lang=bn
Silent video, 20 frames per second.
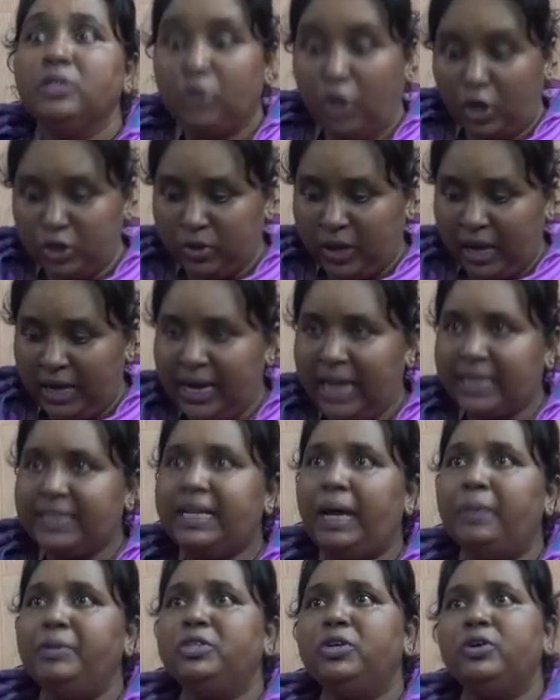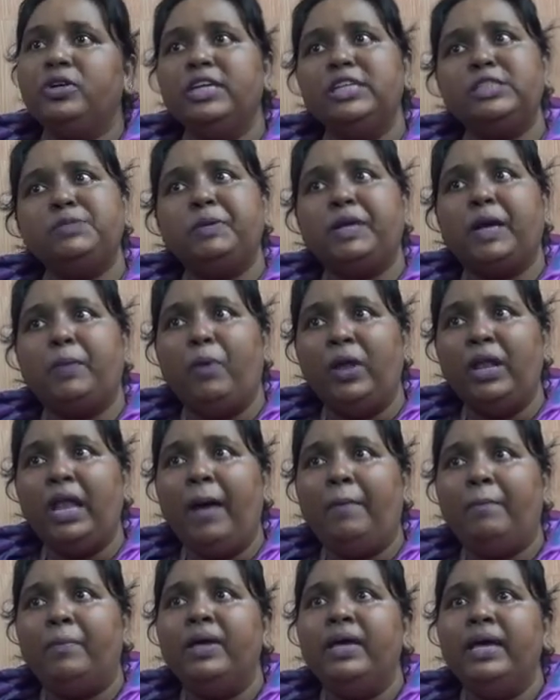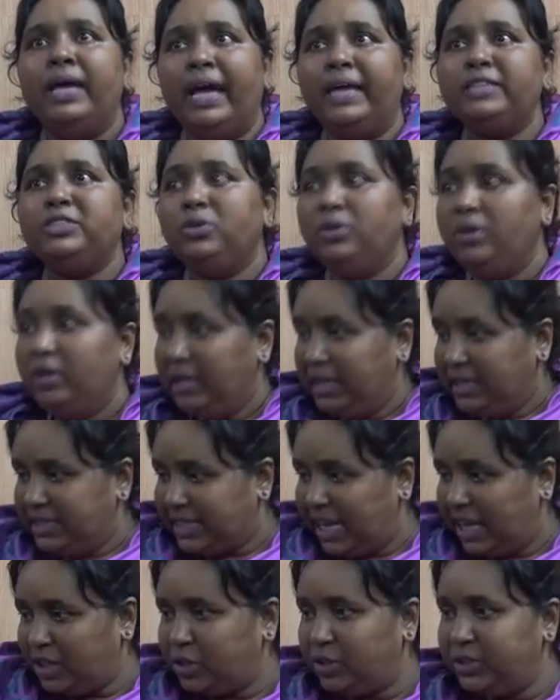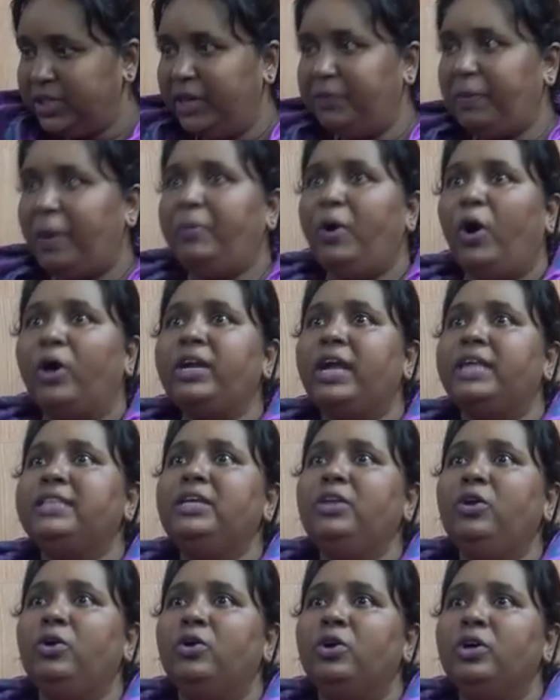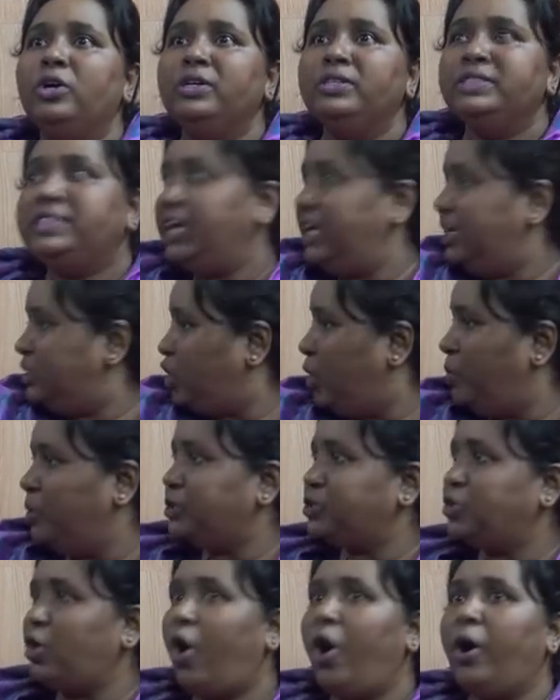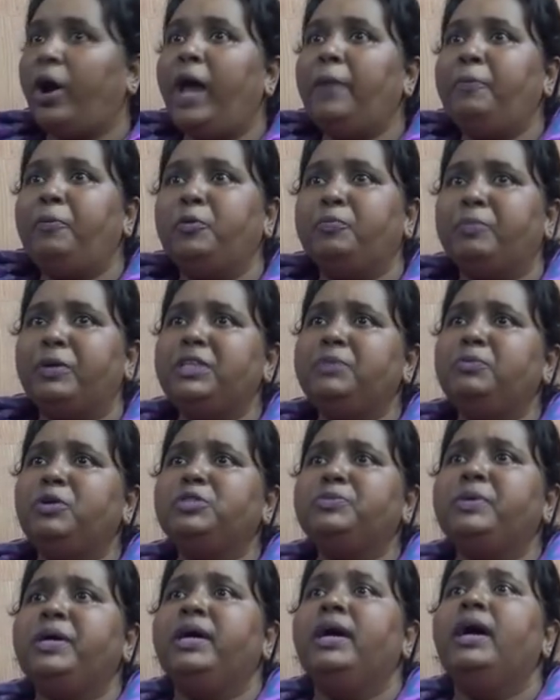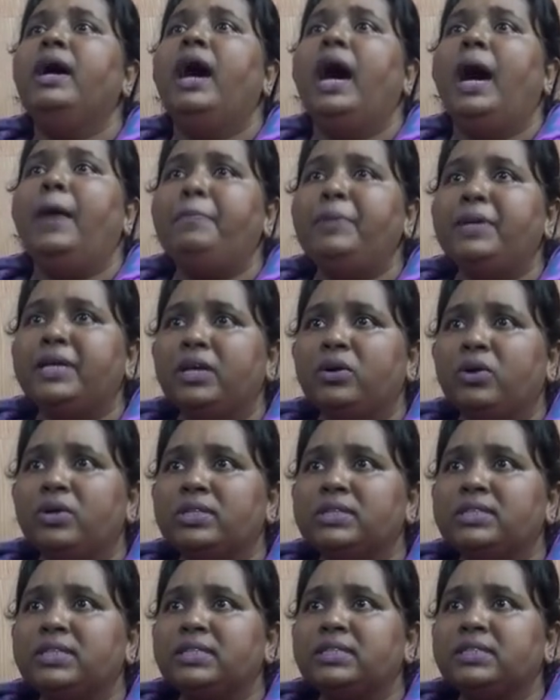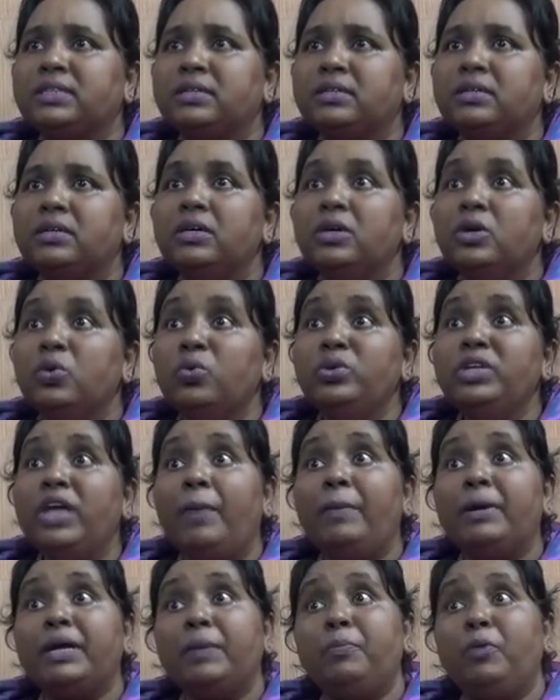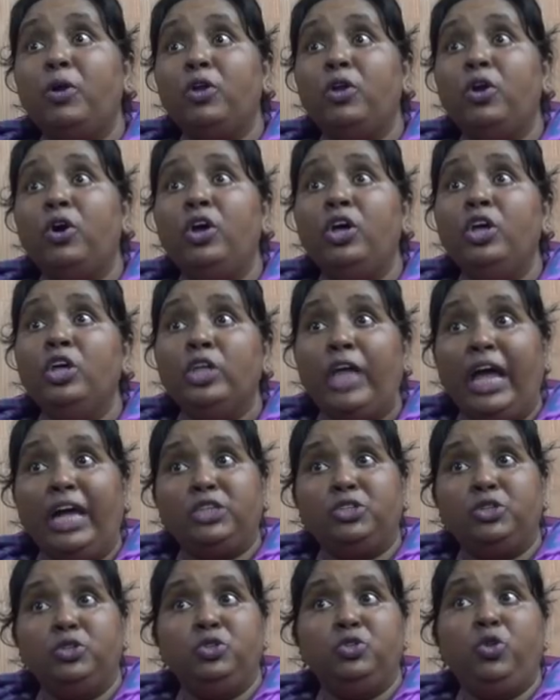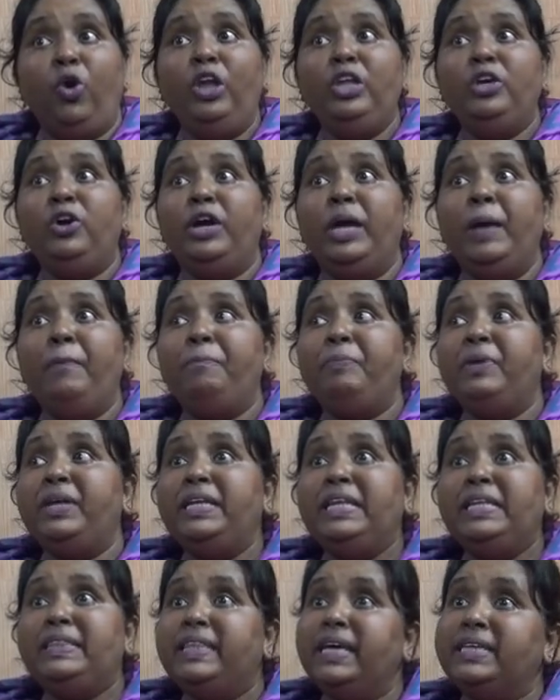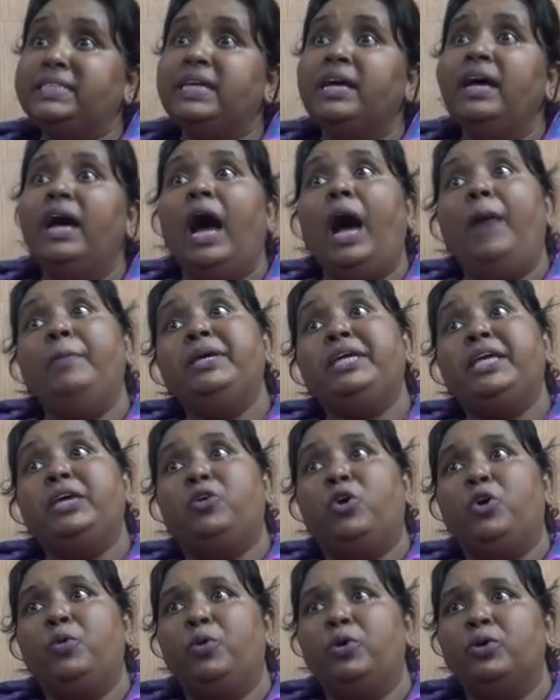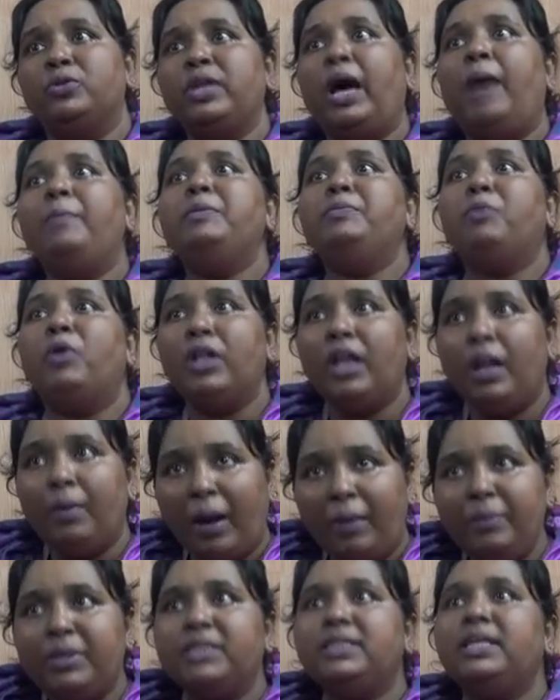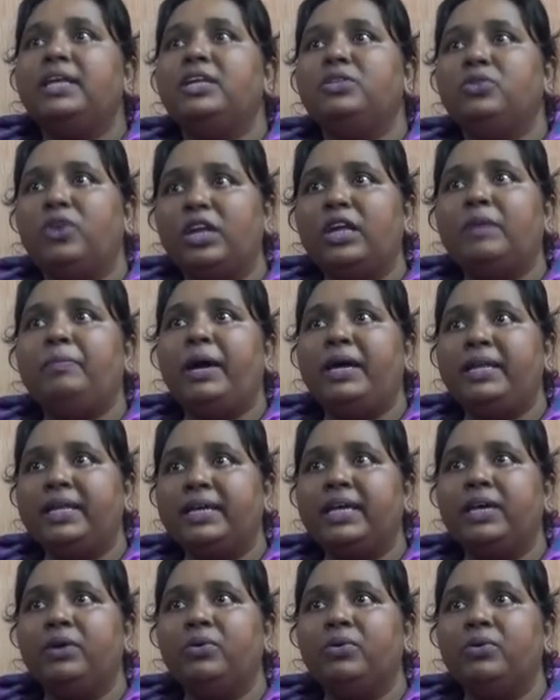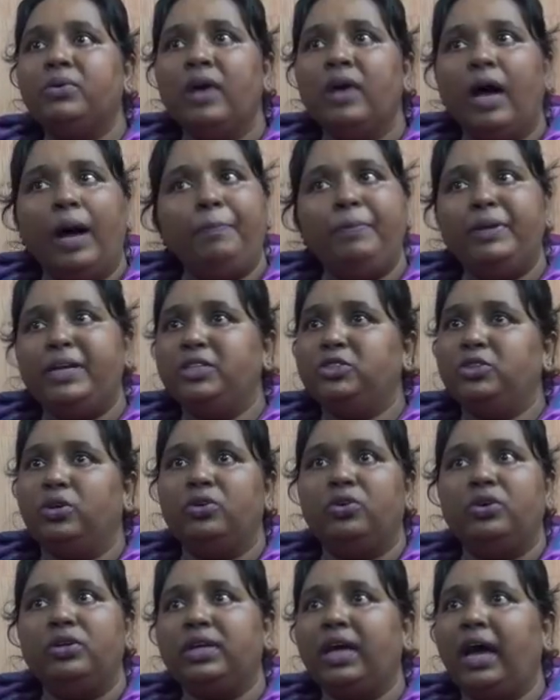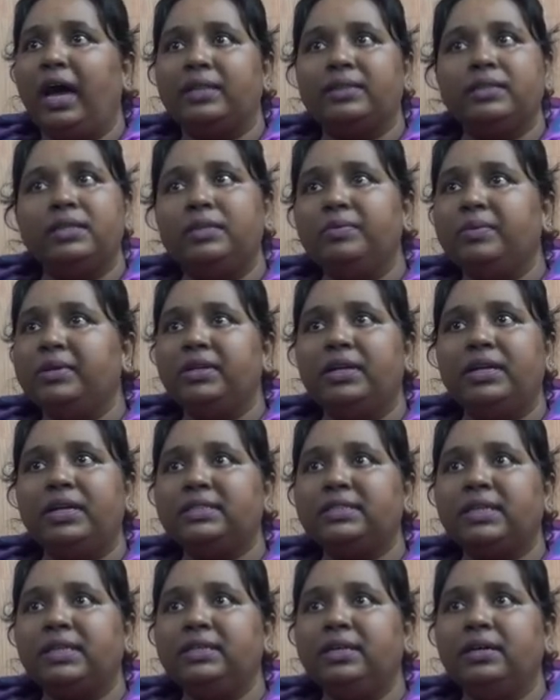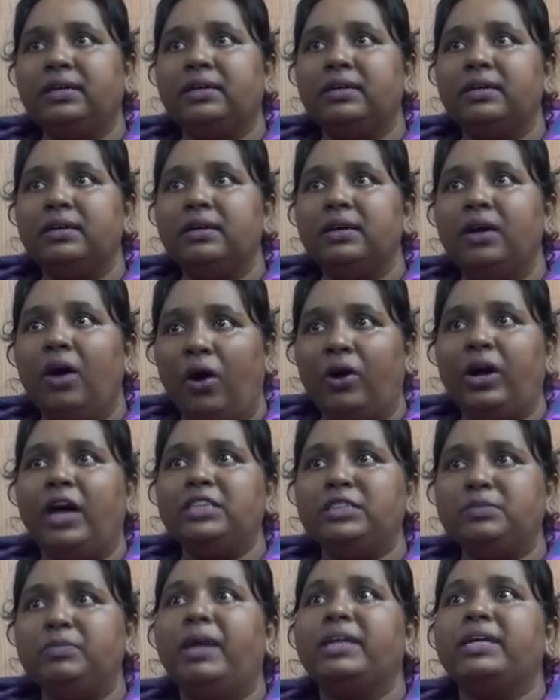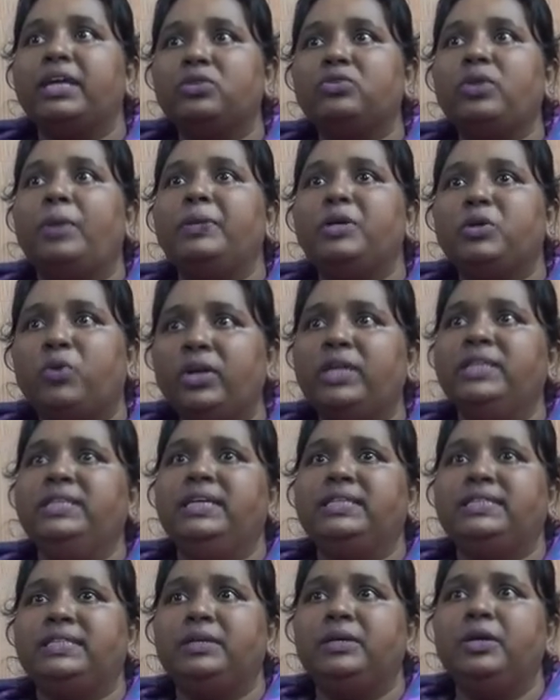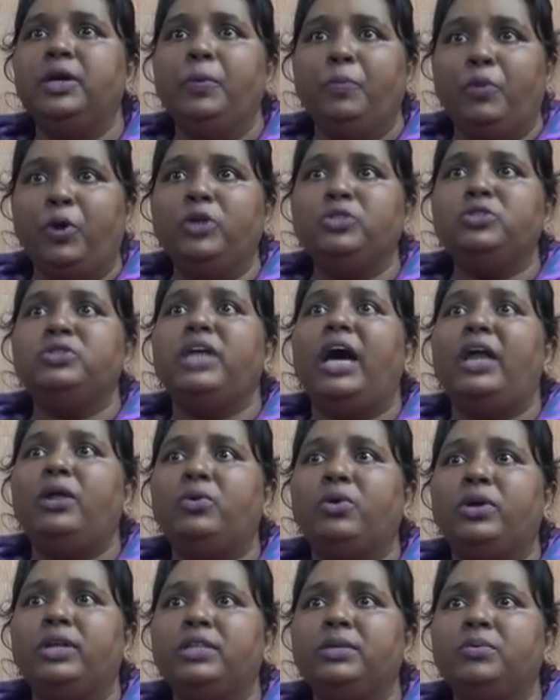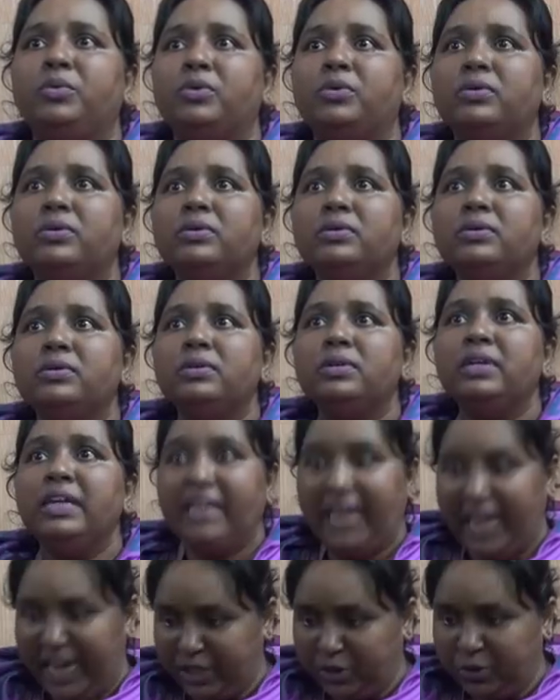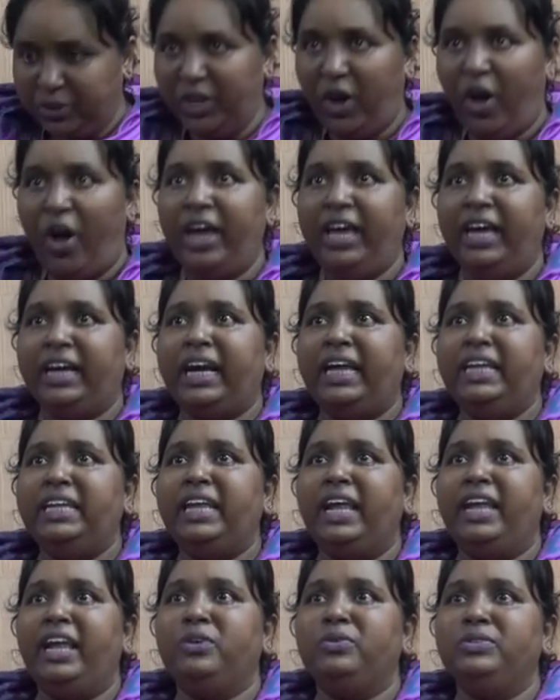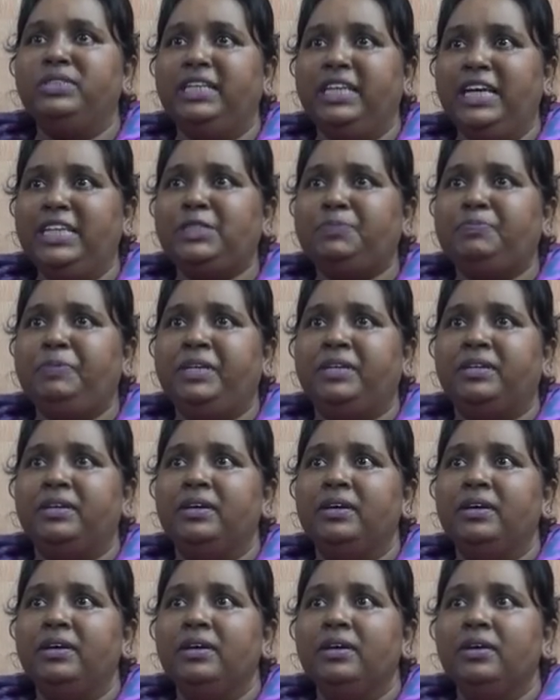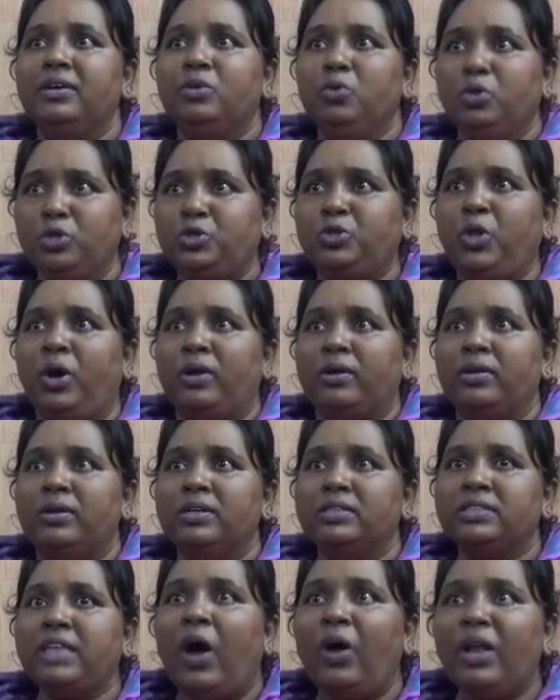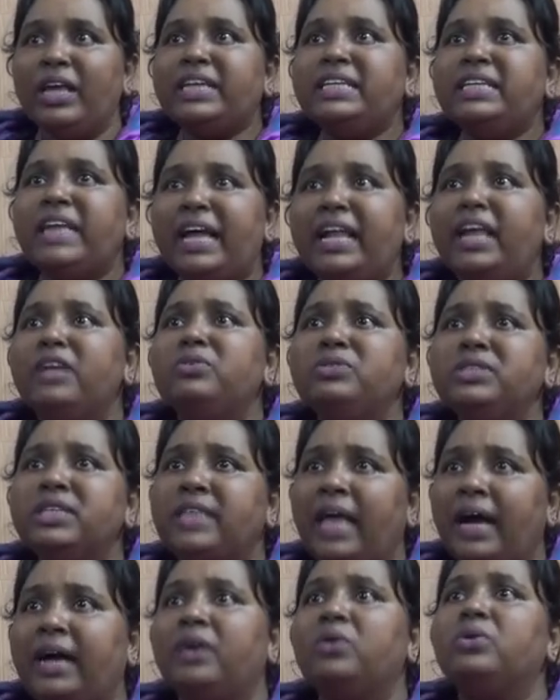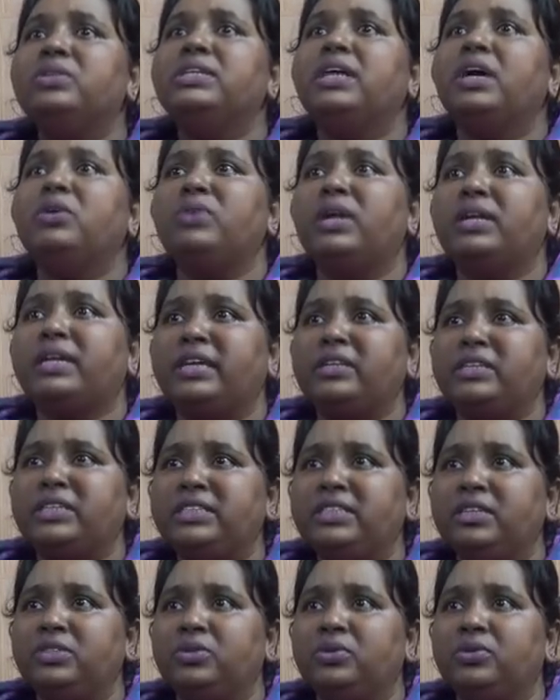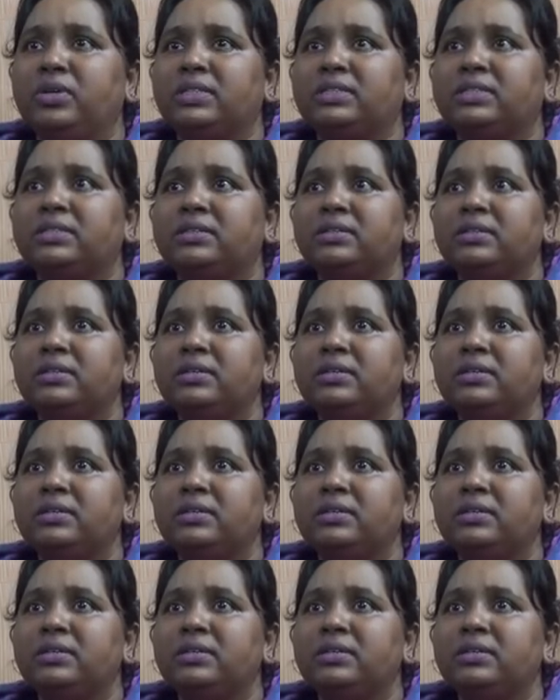গতকাল রাত্রে আমি যখন স্ত্রীকে বললাম একজন সাংসদের এভাবে অর্ডার দিল যে সমস্ত হকার ফুটপাতে বসবে আপনি কি করতে চাচ্ছেন উনি আমাকে বলল একজন দলীয় এমপির নির্দেশ আমি কি করব। তা আমি বললাম আমি কি তাহলে দলের বাইরে কেউ আপনি কি জনগণকে হারতে দিবেন না রাস্তা দিয়ে হকার্স মার্কেট তো আমি করে দিয়েছি প্রয়োজন আরও করে দিব এই যদি হয় এখানে নারায়ণগঞ্জের এসপির উত্তর তাহলে কি নারায়ণগঞ্জে থাকার অধিকার ওনার কেন কিসের জন্য আছে